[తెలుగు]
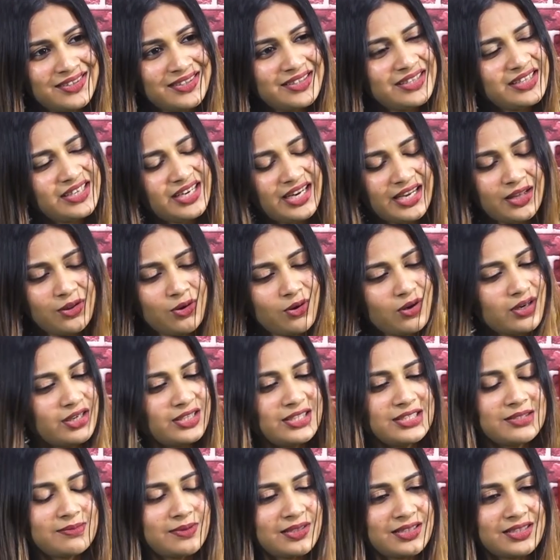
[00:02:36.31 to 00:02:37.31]
నేను hmm. ఏదో ఒకటి
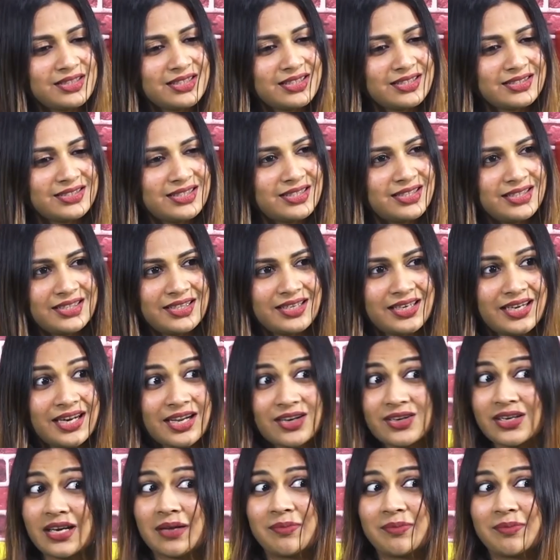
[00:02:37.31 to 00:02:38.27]
చేసి బతికేస్తాను అని నాకు